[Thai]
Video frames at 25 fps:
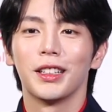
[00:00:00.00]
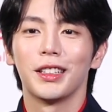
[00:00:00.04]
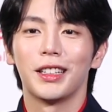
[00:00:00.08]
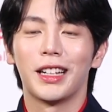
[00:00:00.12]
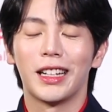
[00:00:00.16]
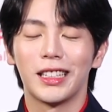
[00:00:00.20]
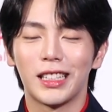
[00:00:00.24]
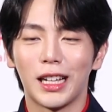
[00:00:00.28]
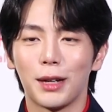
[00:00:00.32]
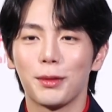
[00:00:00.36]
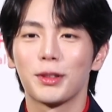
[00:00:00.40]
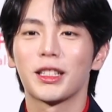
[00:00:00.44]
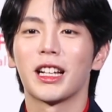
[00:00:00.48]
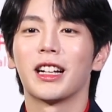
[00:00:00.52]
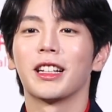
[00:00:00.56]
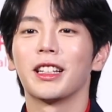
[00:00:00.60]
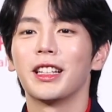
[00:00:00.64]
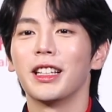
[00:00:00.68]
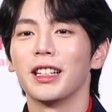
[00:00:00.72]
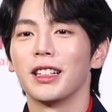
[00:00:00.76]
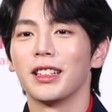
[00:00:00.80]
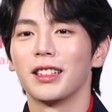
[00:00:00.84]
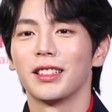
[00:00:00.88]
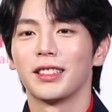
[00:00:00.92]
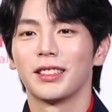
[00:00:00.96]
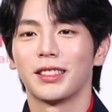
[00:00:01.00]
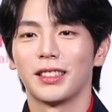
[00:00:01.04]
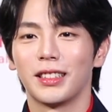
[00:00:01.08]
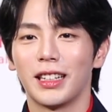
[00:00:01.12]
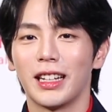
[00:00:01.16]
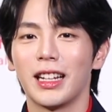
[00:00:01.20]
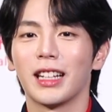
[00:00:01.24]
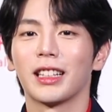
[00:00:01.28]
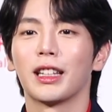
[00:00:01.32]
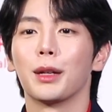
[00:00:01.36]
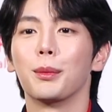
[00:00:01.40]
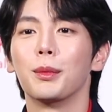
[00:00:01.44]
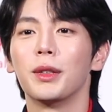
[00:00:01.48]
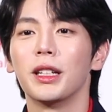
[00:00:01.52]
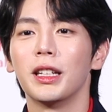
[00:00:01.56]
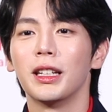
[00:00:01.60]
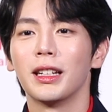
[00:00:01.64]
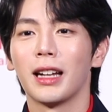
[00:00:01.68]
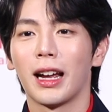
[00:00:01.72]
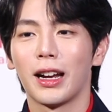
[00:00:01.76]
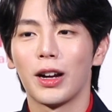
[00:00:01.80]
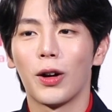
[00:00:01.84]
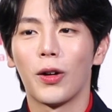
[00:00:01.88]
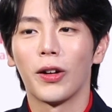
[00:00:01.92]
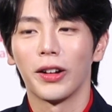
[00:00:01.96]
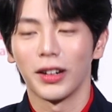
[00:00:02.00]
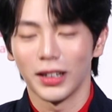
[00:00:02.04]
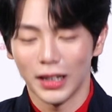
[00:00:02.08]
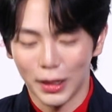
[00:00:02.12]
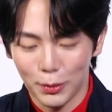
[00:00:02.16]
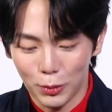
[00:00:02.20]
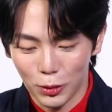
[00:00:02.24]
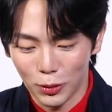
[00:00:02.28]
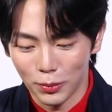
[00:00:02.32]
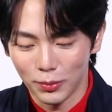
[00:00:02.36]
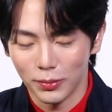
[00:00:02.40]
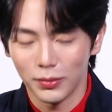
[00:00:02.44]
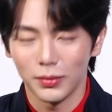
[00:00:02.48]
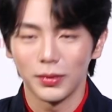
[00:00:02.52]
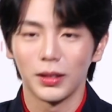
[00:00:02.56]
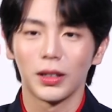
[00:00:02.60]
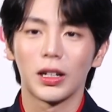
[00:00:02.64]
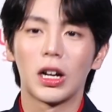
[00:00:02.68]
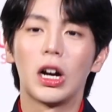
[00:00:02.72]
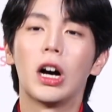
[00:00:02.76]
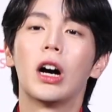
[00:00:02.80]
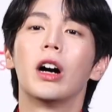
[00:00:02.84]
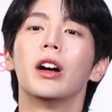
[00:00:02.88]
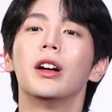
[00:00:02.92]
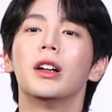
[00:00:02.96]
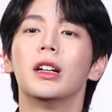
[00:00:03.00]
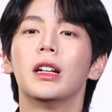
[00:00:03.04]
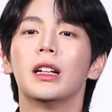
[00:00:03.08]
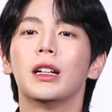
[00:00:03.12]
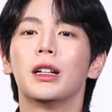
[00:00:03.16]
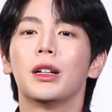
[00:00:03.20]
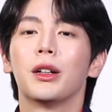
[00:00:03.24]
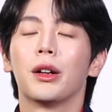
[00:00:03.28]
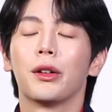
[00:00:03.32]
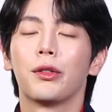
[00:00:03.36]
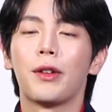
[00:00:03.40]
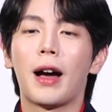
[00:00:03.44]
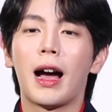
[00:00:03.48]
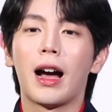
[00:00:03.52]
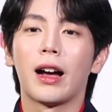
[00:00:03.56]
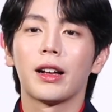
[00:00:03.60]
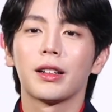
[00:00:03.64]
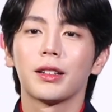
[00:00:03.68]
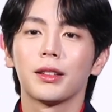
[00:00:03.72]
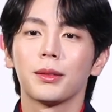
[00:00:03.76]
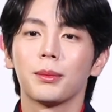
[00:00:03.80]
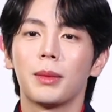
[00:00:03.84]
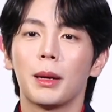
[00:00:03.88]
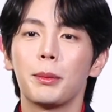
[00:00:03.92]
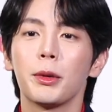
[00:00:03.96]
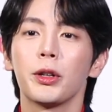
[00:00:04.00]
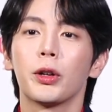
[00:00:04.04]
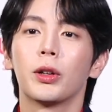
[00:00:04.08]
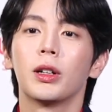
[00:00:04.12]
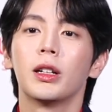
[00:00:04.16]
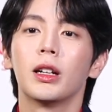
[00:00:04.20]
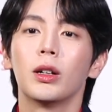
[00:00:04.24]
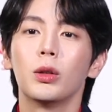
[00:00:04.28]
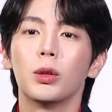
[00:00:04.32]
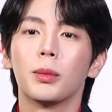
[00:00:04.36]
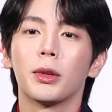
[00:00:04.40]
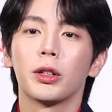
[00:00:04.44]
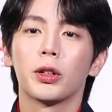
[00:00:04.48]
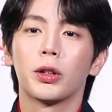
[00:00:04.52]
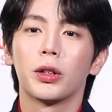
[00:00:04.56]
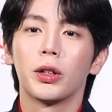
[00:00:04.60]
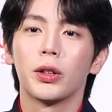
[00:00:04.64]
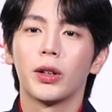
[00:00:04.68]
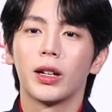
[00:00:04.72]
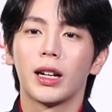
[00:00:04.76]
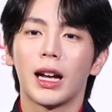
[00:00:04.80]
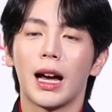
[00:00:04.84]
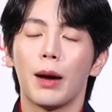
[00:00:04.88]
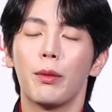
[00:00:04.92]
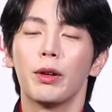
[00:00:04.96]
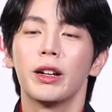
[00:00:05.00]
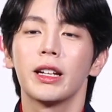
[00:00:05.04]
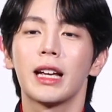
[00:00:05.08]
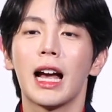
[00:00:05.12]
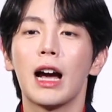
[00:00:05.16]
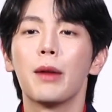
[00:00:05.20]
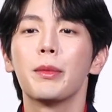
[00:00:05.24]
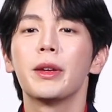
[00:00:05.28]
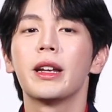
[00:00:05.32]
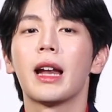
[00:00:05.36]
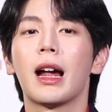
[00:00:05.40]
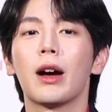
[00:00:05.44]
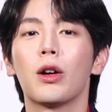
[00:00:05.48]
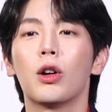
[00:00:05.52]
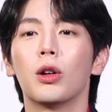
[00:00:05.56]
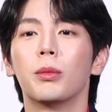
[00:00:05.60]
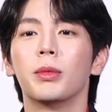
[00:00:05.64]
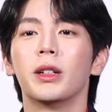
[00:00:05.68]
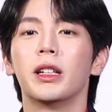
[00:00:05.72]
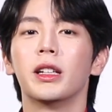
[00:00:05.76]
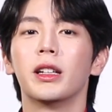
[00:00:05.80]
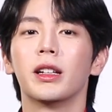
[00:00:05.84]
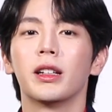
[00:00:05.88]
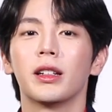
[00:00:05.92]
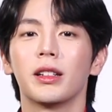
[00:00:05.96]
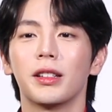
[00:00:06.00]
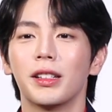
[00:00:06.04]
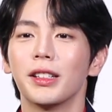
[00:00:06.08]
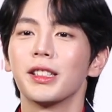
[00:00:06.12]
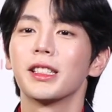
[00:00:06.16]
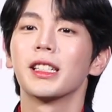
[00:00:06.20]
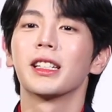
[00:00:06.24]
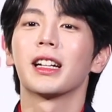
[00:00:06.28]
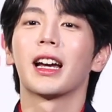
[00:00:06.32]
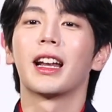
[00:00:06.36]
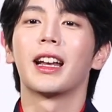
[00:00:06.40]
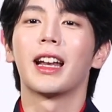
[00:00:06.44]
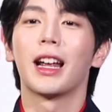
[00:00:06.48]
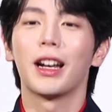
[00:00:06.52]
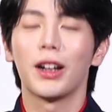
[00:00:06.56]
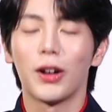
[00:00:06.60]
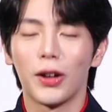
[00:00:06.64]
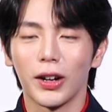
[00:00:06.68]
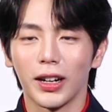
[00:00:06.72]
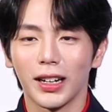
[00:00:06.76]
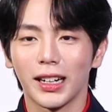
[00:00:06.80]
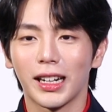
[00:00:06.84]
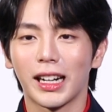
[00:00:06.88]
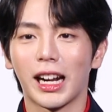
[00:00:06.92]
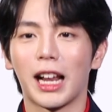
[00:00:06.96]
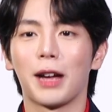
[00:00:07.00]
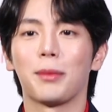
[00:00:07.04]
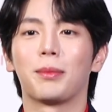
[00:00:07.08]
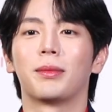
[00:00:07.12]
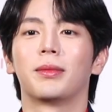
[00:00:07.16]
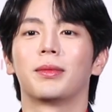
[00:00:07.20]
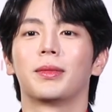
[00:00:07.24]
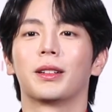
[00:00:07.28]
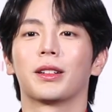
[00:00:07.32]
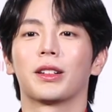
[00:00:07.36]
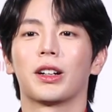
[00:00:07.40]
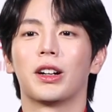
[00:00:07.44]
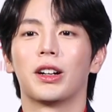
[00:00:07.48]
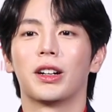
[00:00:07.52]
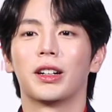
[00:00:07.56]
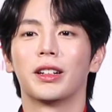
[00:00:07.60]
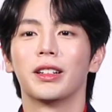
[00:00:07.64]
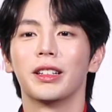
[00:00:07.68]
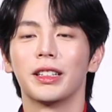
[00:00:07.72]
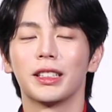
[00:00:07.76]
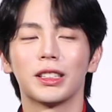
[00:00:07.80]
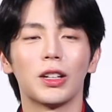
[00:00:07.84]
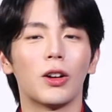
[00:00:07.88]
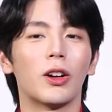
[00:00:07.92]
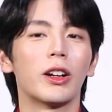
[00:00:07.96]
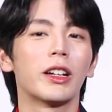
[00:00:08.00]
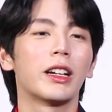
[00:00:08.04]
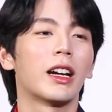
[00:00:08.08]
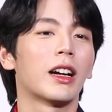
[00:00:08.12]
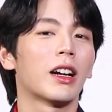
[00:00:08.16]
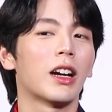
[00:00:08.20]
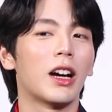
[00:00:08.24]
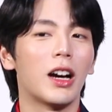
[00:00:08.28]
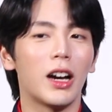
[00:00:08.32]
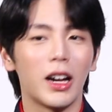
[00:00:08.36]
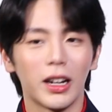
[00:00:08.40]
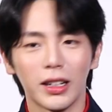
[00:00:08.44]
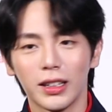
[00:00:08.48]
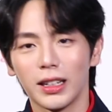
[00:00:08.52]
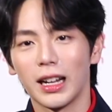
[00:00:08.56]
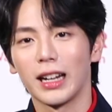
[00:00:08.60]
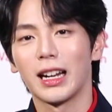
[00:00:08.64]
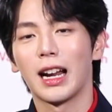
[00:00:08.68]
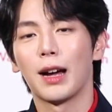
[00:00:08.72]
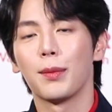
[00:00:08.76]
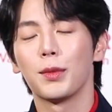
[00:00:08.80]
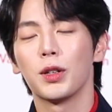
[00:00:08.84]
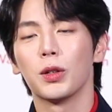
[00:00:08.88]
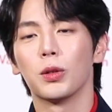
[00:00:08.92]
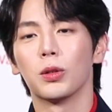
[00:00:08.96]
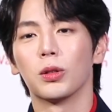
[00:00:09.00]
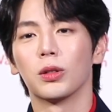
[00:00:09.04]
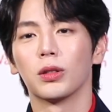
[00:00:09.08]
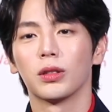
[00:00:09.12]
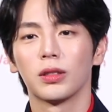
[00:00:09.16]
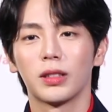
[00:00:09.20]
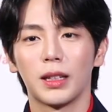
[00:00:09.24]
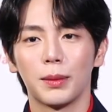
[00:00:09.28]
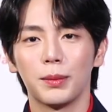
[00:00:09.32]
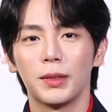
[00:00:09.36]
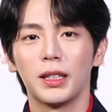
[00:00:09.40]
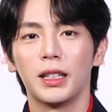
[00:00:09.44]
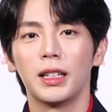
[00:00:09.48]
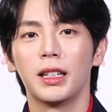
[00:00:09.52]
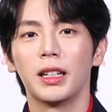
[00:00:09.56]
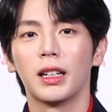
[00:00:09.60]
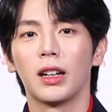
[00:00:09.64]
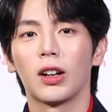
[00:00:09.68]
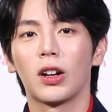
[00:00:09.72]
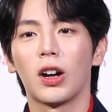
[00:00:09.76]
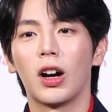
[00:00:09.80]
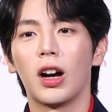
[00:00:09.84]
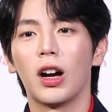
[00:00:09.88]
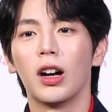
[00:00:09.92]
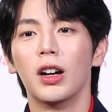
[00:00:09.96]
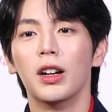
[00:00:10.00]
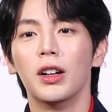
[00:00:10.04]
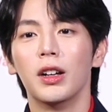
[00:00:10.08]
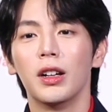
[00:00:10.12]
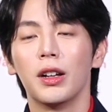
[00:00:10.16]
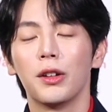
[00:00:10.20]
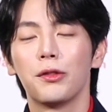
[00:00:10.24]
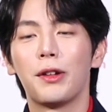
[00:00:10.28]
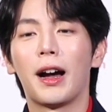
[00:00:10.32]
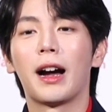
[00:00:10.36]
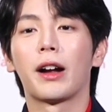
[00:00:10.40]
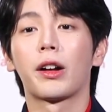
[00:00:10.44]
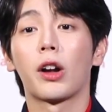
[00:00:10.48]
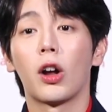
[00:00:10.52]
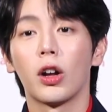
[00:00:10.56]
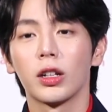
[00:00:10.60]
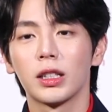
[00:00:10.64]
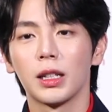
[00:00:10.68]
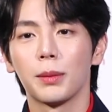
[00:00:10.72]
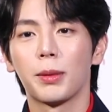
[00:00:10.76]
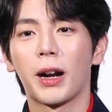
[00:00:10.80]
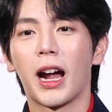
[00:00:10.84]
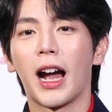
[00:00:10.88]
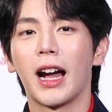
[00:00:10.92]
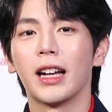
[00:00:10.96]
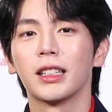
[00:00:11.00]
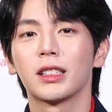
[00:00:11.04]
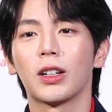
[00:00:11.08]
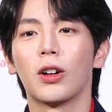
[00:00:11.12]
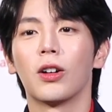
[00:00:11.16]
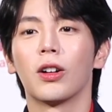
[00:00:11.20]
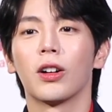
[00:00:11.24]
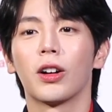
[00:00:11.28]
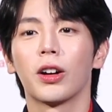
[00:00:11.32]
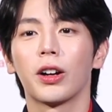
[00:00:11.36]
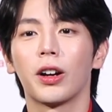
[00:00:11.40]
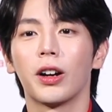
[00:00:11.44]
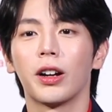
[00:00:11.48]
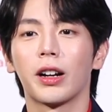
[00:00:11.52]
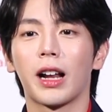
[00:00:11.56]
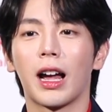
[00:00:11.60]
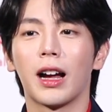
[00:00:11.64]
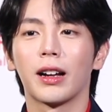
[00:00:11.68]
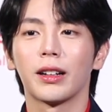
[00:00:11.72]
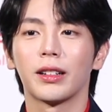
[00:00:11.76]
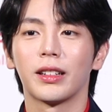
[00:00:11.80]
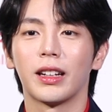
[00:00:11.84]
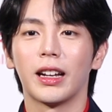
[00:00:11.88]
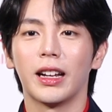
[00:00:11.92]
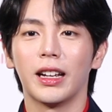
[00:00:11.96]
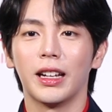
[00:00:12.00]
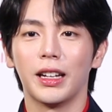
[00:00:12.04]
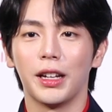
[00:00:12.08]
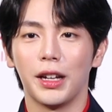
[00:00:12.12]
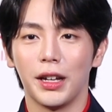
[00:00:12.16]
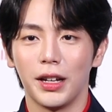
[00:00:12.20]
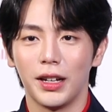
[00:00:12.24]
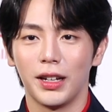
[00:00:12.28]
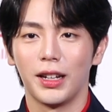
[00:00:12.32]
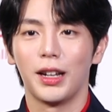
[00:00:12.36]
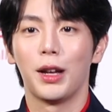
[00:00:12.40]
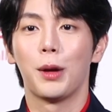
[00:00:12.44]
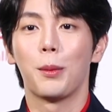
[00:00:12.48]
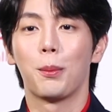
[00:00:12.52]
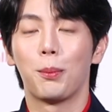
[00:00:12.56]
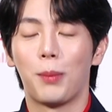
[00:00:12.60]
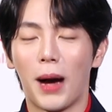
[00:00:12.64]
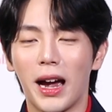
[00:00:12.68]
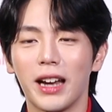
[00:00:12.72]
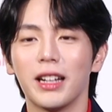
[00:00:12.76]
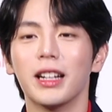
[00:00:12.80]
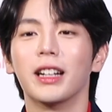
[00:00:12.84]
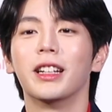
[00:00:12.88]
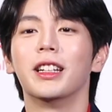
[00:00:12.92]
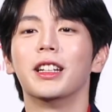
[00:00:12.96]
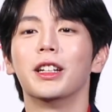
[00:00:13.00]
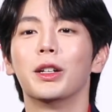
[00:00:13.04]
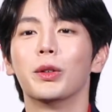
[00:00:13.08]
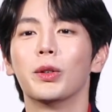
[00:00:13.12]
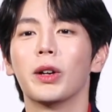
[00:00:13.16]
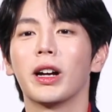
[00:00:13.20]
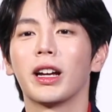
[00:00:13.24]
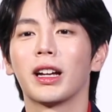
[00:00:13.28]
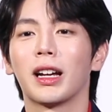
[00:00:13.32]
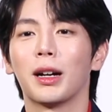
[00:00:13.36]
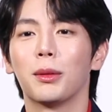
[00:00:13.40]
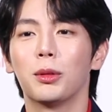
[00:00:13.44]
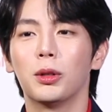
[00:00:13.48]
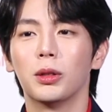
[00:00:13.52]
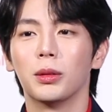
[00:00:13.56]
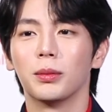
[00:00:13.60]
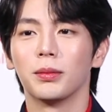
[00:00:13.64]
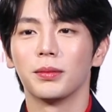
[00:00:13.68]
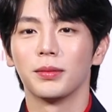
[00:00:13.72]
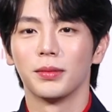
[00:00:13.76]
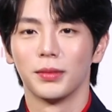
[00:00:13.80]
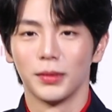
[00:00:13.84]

ได้ใช้ภาษาอังกฤษได้อย่างเต็มที่แน่นอนครับผมก็ฝากภาพยนตร์เรื่องผลพยนต์ด้วยนะครับวันที่ 9 มีนาคมนี้ เดี๋ยวเจอกันแน่นอนครับ ก็อีก 2 เรื่องก็ถ่ายทำอยู่เต็มที่แล้วก็ฝากรอเซอร์ไพรส์ของค่อยๆรักในปลายเดือนนี้ด้วยครับผม